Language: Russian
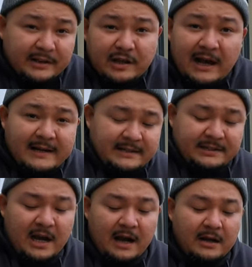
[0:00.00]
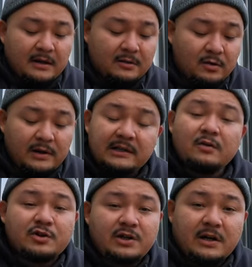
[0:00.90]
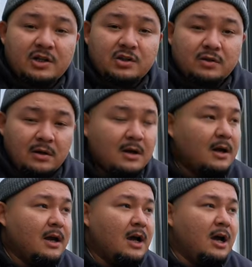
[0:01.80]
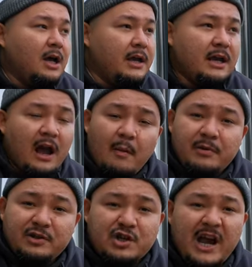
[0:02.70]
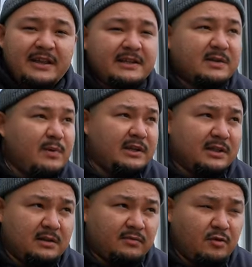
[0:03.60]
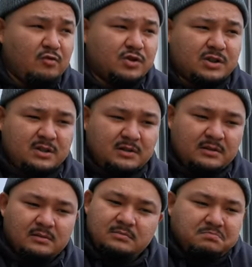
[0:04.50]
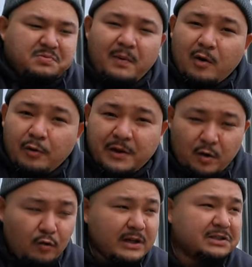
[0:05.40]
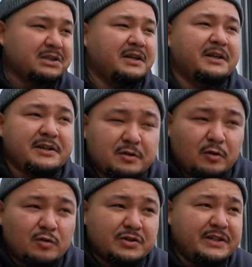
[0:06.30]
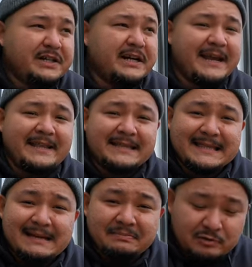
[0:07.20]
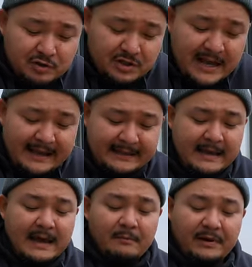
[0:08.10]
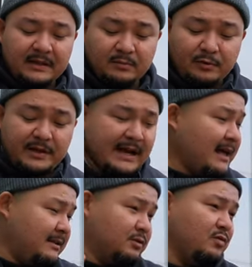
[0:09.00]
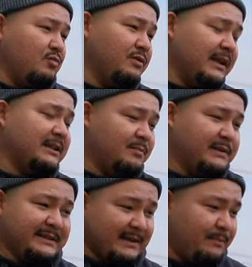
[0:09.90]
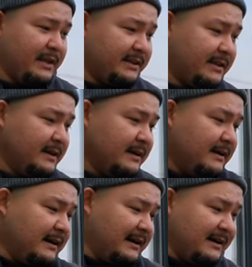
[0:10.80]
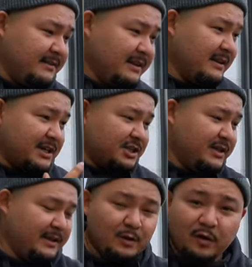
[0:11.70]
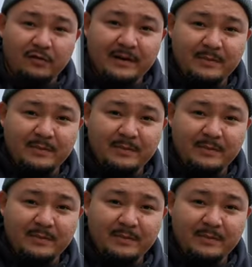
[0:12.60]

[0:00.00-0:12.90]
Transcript: и так, и сяк, но это очень хорошо. И как бы чайные смеси давно уже спокойно курятся, их никто уже не хейтит, не обсуждает. Поэтому я думаю, надо бы забить э, на нашей новой